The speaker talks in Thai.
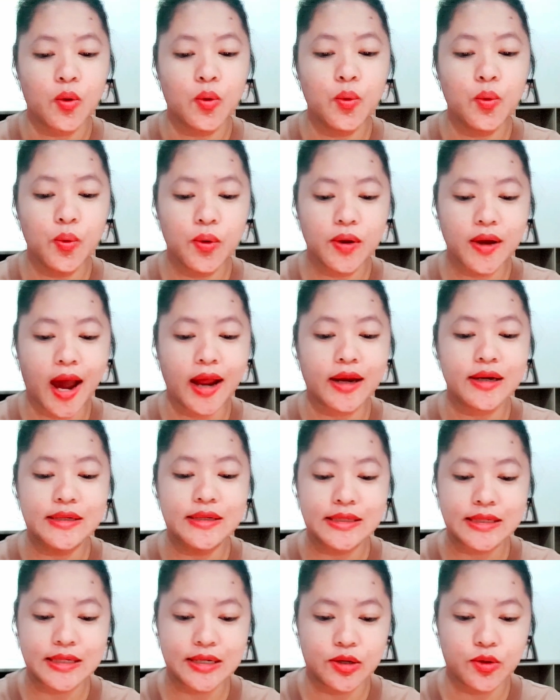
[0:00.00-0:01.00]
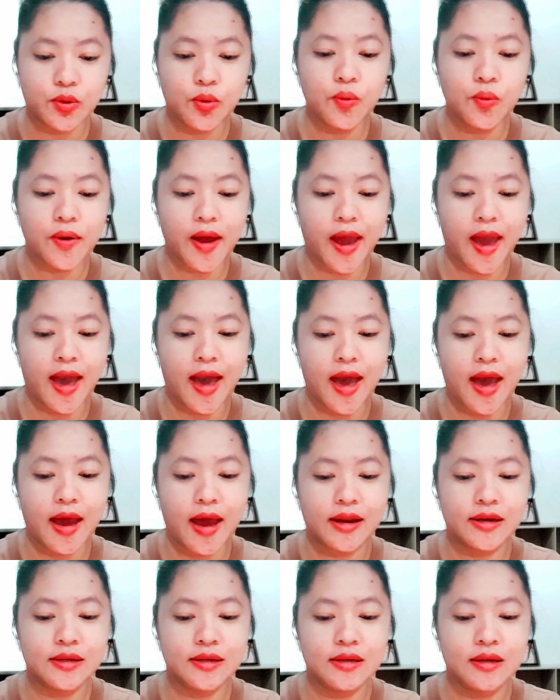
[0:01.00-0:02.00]
คู่กัดหรือคู่แค้น
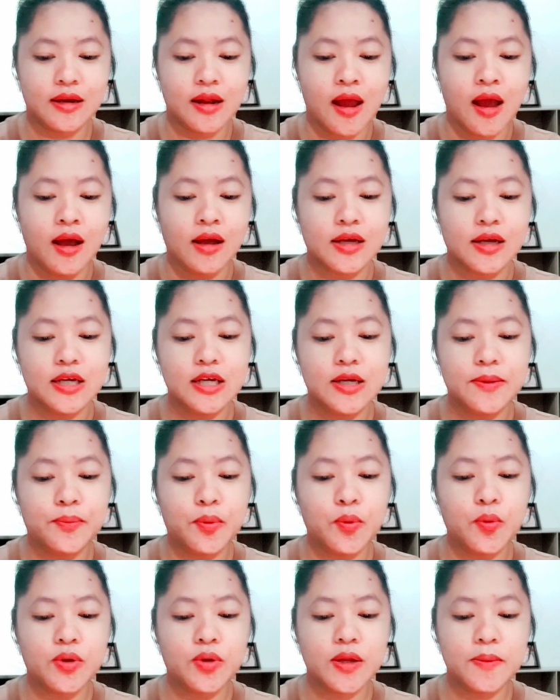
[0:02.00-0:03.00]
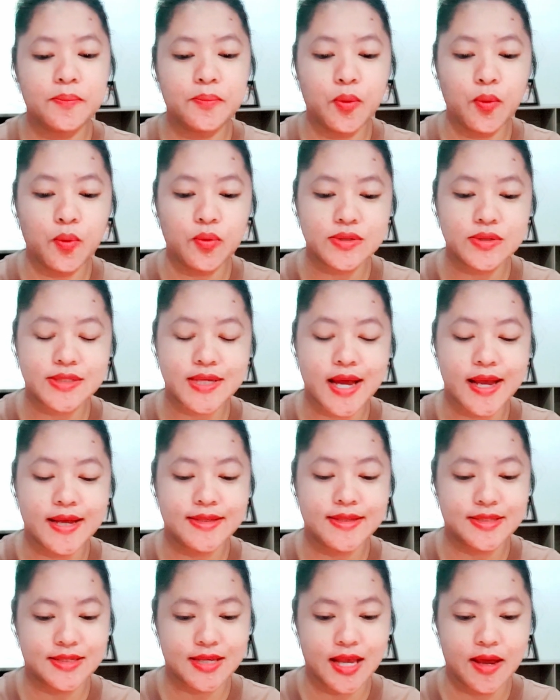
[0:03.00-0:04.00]
คือผู้ที่ผูกใจ
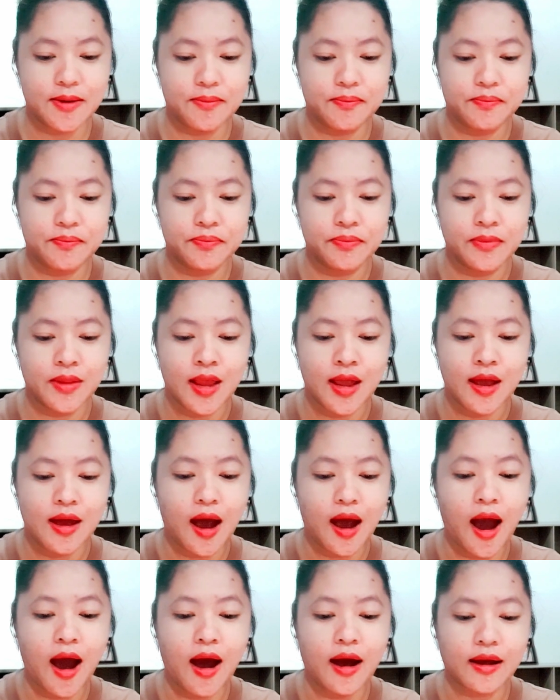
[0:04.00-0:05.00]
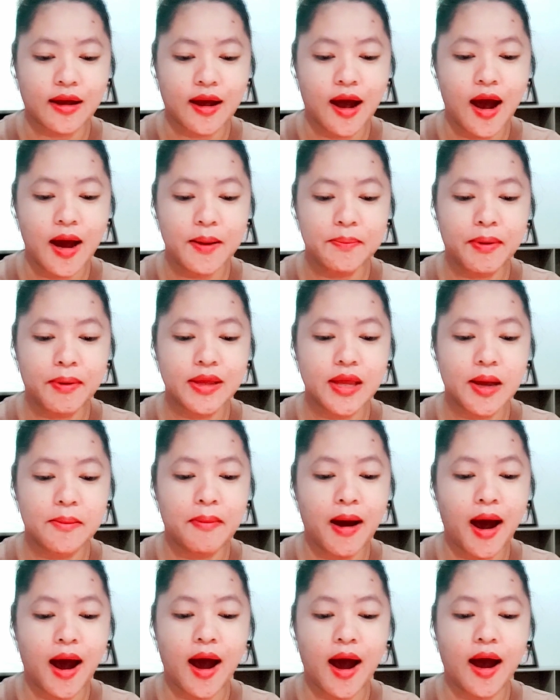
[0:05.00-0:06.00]
เจ็บ อาฆาตพยา
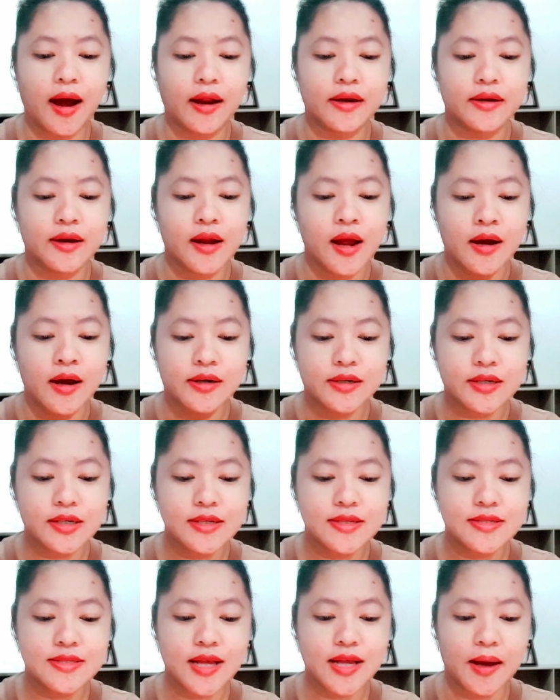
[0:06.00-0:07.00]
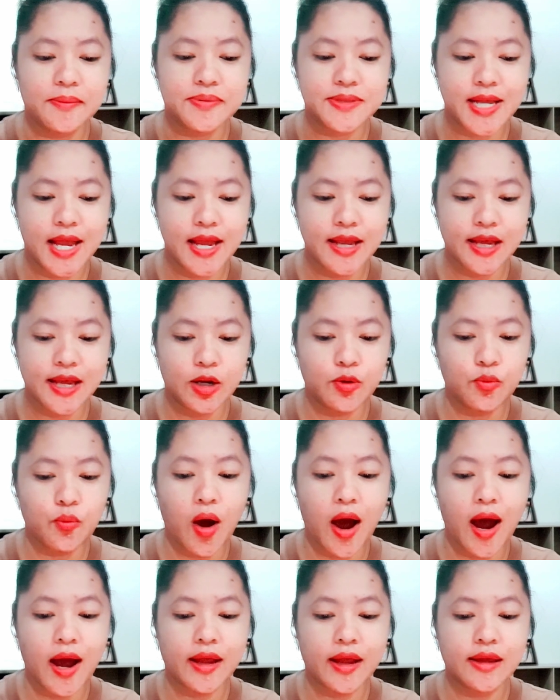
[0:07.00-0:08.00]
บาทหรือสาบแช่งกัน
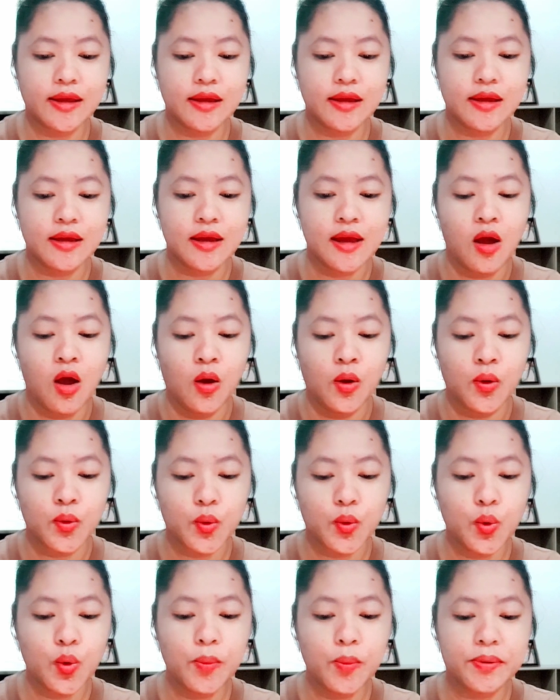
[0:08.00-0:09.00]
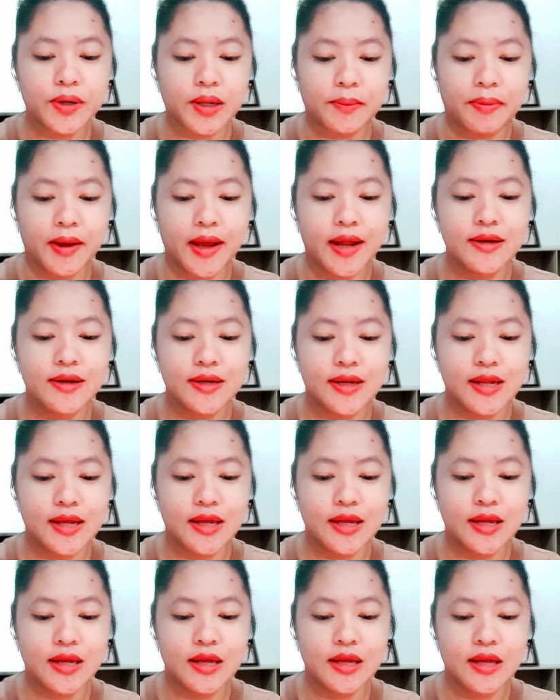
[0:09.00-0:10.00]
ไว้ คู่ประเภท
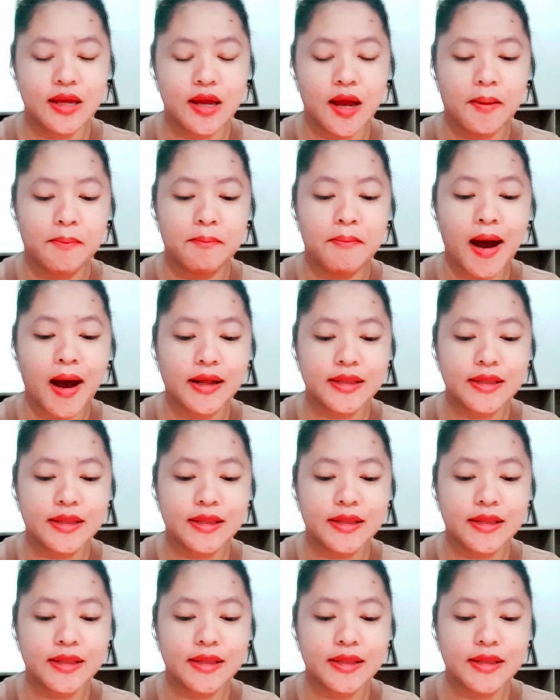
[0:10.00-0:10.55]
นี้บาง